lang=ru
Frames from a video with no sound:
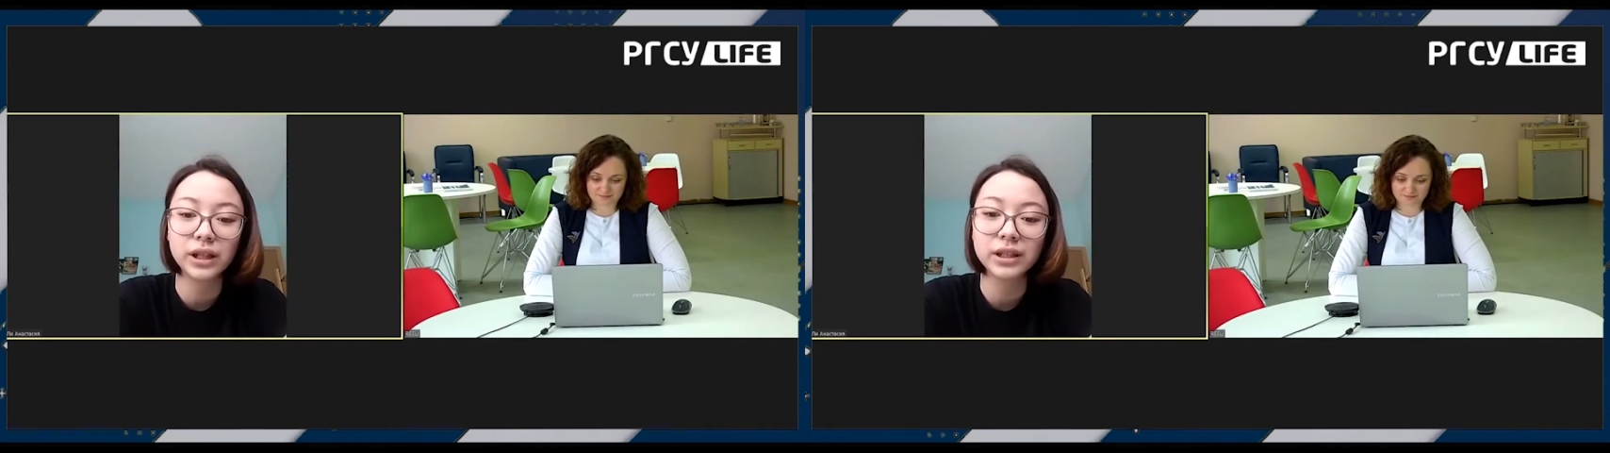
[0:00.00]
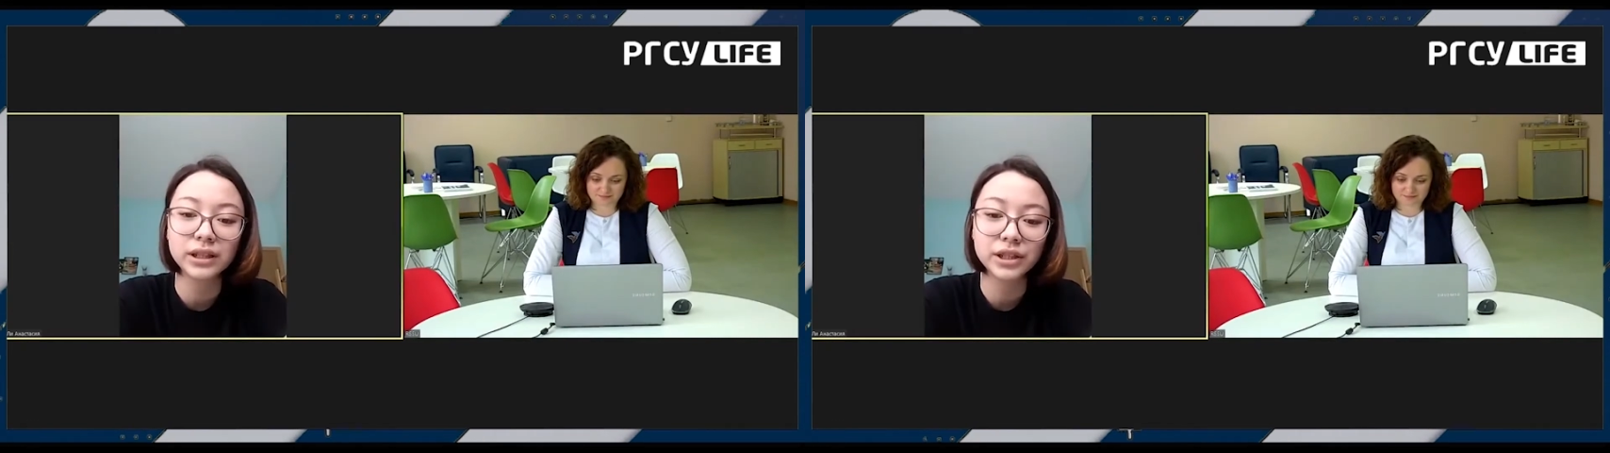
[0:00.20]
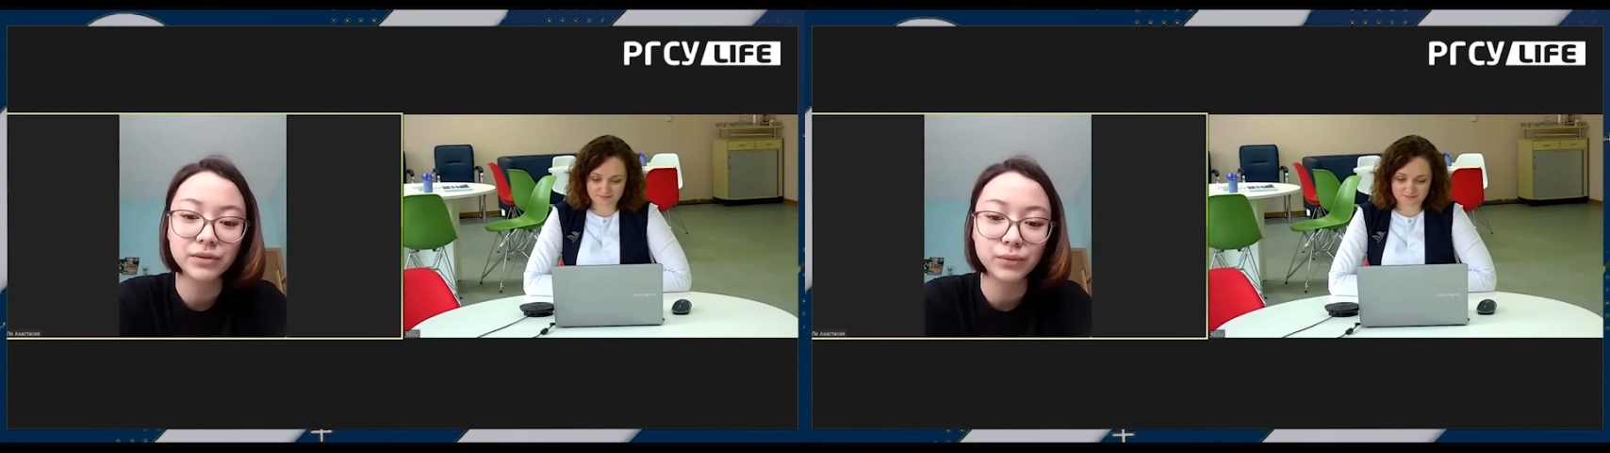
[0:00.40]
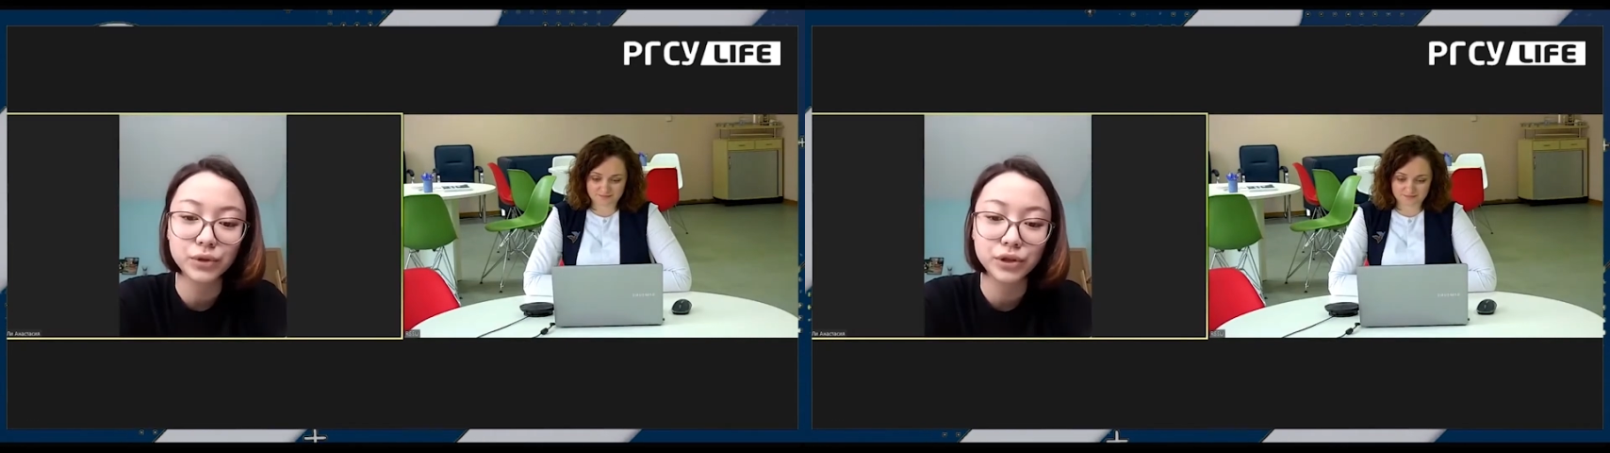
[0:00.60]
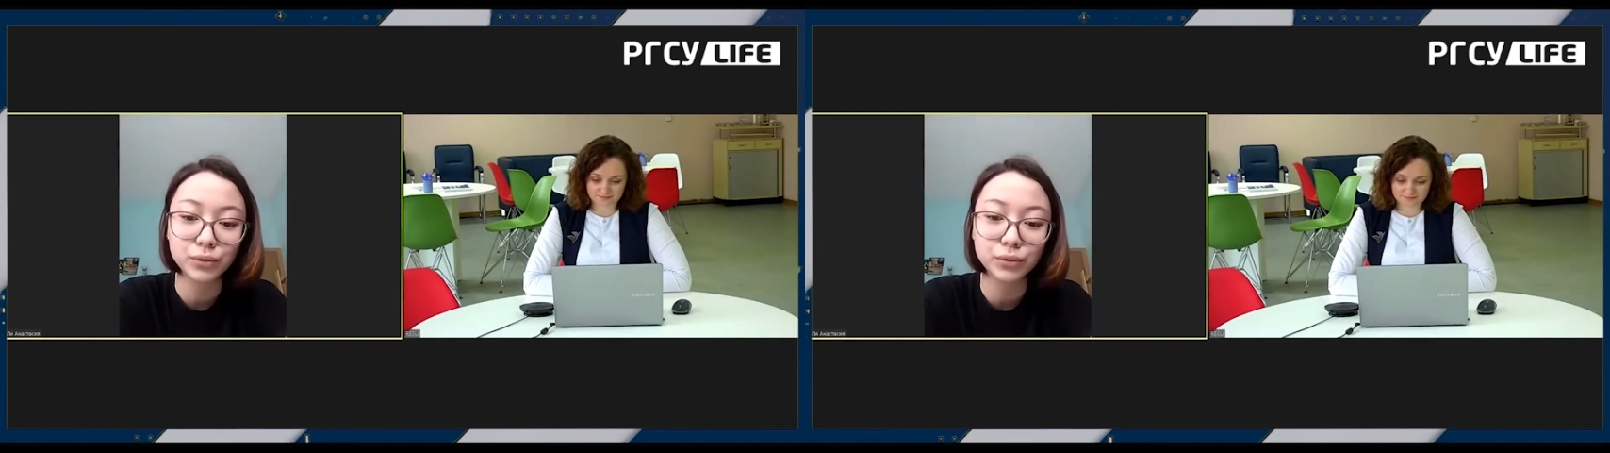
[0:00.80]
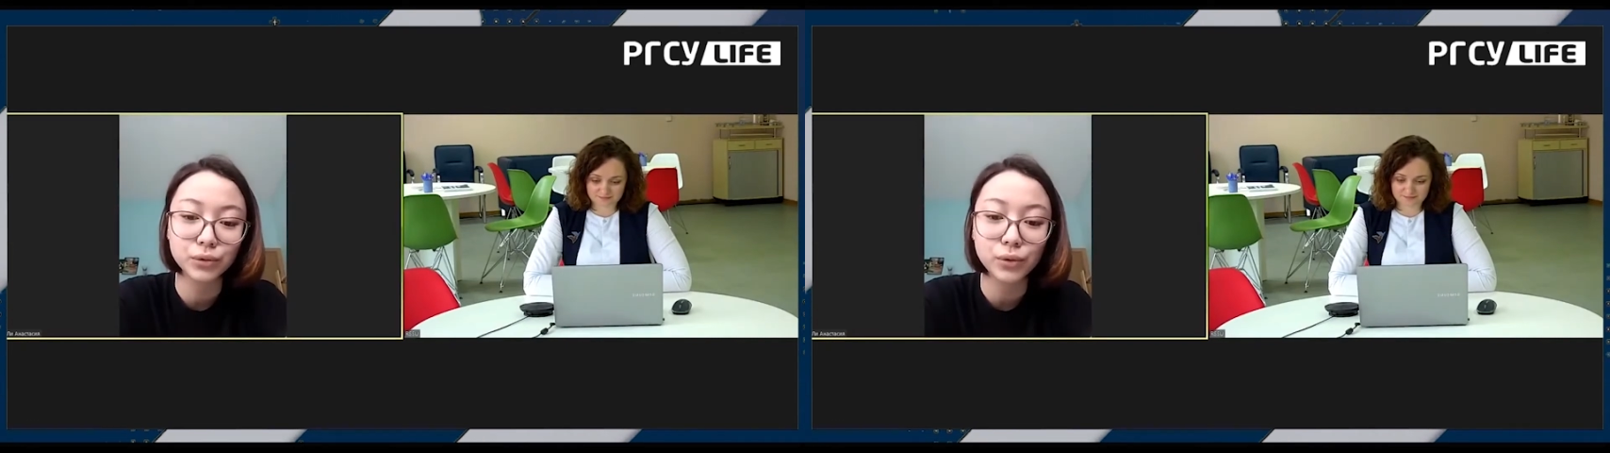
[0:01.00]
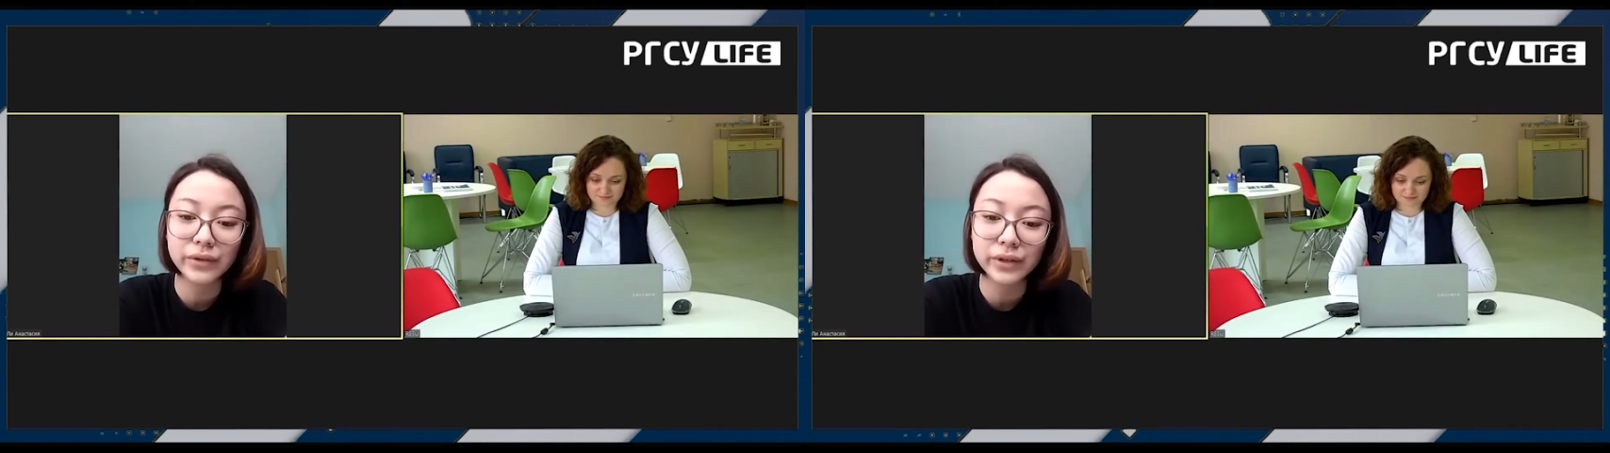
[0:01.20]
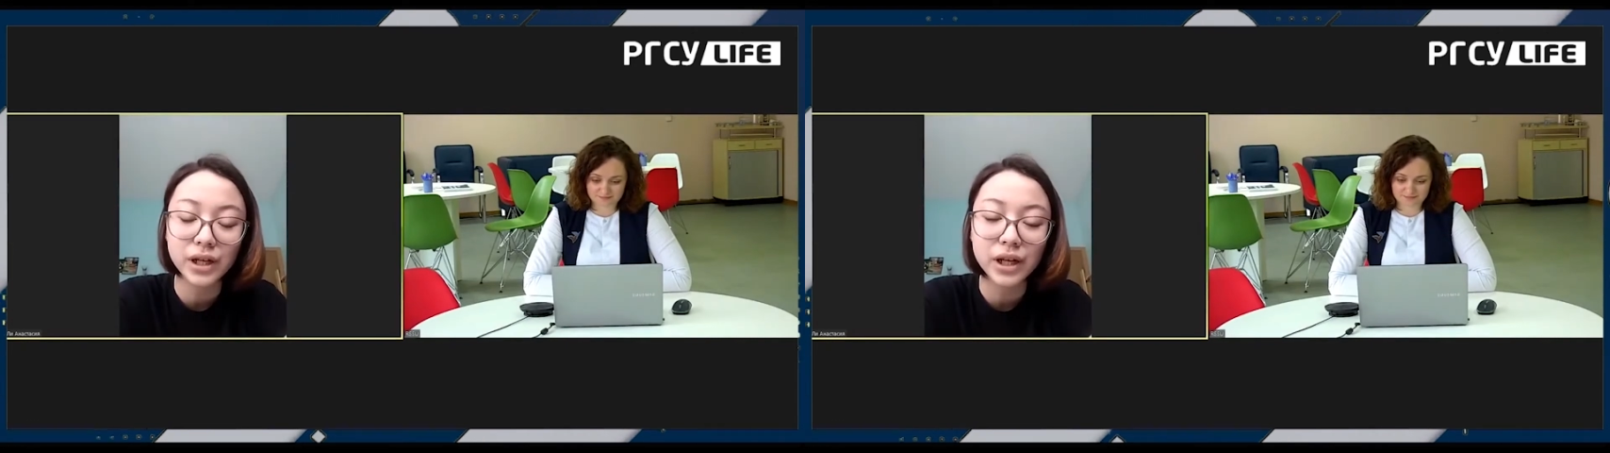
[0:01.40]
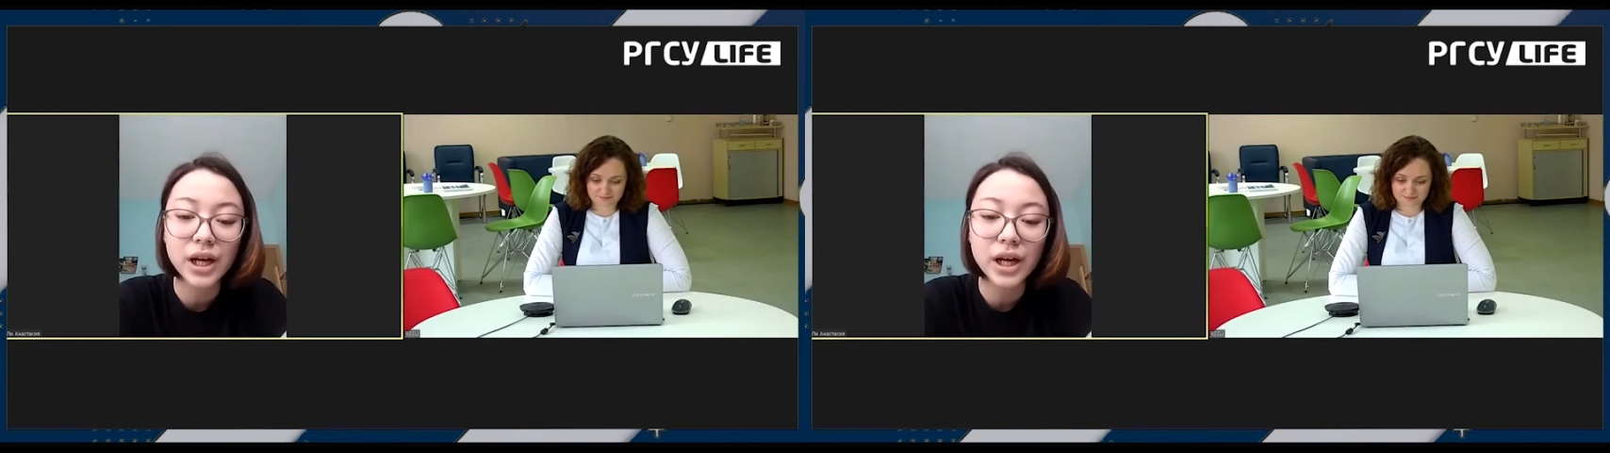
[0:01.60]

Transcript: ограничивающих условиях,